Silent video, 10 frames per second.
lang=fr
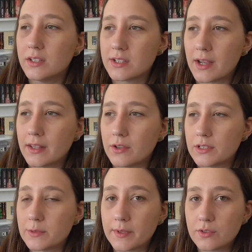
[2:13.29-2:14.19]
Déjà il y a
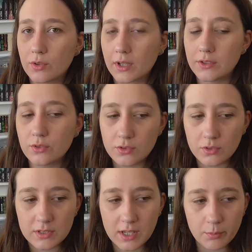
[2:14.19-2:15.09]
une espèce de réseau
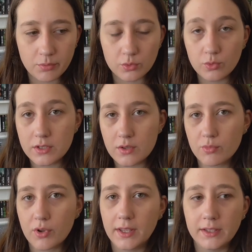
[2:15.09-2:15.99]
social pour tous les
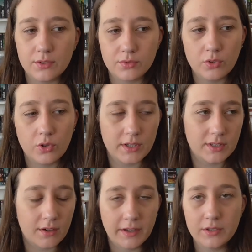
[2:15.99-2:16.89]
employés qui font que quand ils
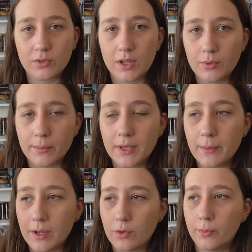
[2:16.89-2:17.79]
travaillent ils ont la
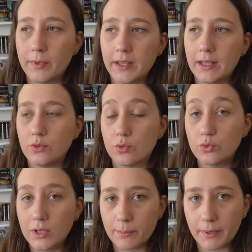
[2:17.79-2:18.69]
webcam allumée et du
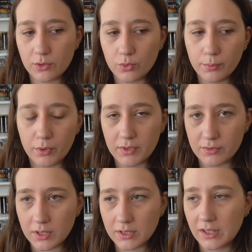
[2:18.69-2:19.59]
coup les patrons peuvent
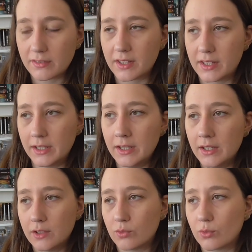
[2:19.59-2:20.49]
les voir travailler.
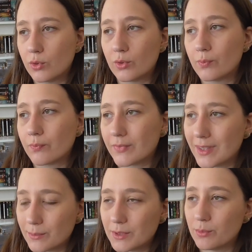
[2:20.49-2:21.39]
Donc euh,
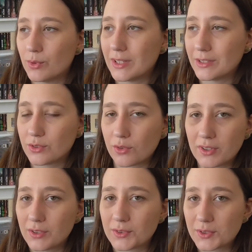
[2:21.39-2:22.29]
un petit peu de la
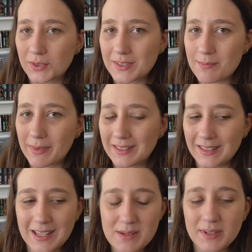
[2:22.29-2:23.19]
surveillance, euh, c'est pas
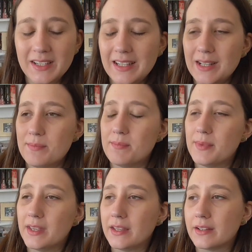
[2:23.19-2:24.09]
terrible.
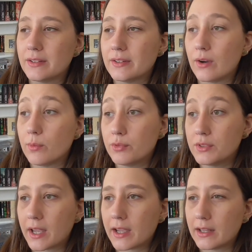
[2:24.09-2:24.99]
Mais euh, en
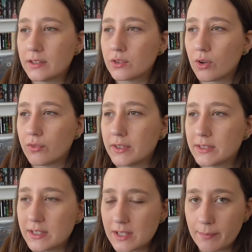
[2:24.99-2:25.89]
plus, elle réalise qu'en fait,
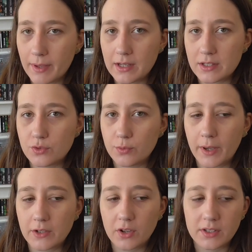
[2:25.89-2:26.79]
ce qu'ils appellent les
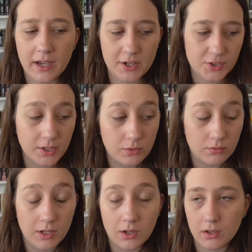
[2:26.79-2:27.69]
supérieurs hiérarchiques,
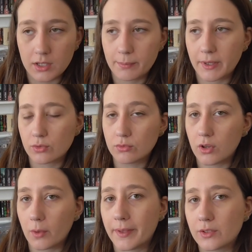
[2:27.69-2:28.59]
donc les patrons
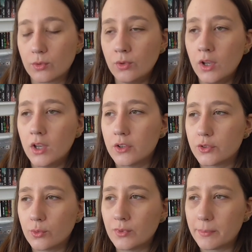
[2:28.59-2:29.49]
de leurs patrons,
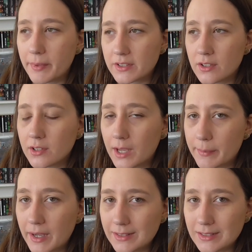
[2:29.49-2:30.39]
sont des personnes quand
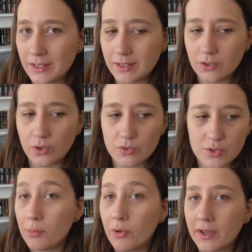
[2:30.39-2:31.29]
même assez étranges,
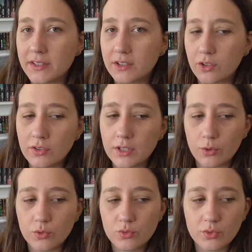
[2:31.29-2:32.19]
un peu inquiétantes
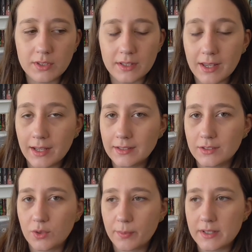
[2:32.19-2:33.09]
et autour desquelles
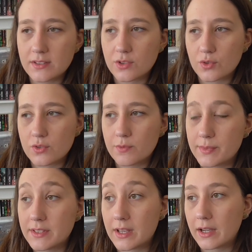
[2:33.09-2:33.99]
il se passe des choses
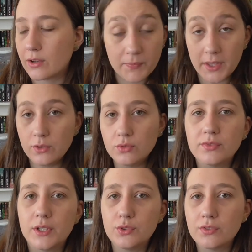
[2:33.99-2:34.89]
bizarres. Et nous,
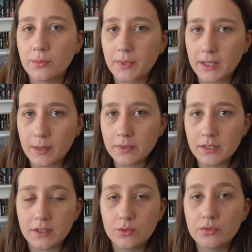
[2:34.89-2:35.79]
on va suivre Myriam
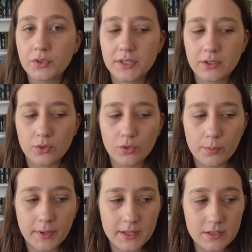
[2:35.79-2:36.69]
qui découvre cette
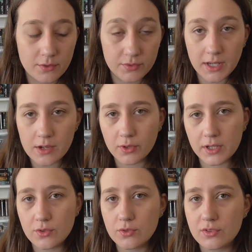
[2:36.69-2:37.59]
entreprise via le
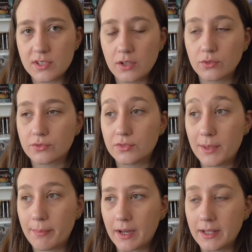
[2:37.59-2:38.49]
réseau social dont je vous
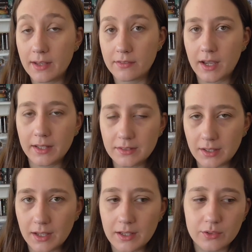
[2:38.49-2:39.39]
ai parlé. Elle va
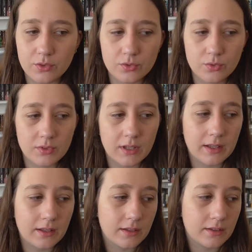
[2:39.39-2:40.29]
attirer l'attention
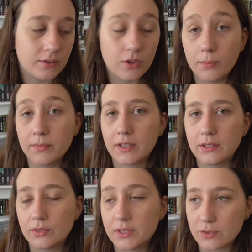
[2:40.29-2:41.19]
d'un homme, d'un
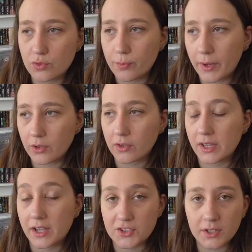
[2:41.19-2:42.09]
de ses supérieurs
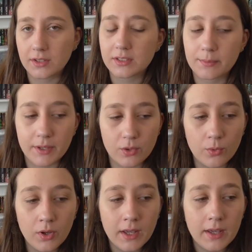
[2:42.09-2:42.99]
hiérarchiques, d'un de ses
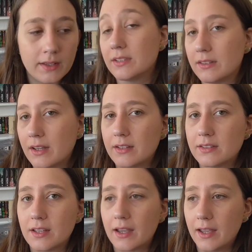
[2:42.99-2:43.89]
patrons. Il
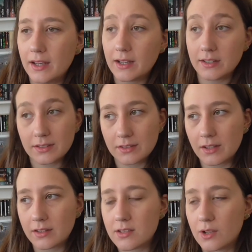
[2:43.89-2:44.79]
s'intéresse à elle, elle
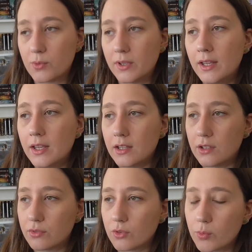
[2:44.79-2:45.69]
s'intéresse à lui.
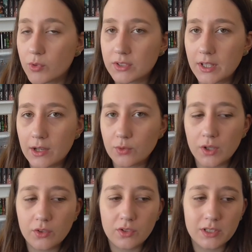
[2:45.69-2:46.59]
Ils vont commencer à
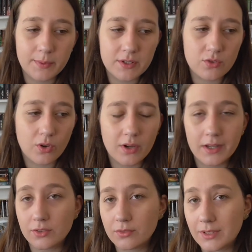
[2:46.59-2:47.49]
nouer une espèce de
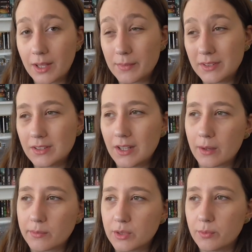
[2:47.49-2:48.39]
relation d'amitié
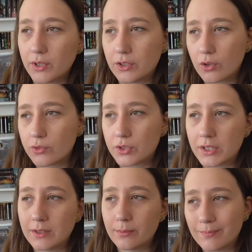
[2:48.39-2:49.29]
un petit peu étrange
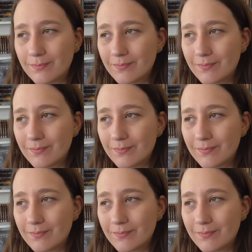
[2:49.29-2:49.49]
qui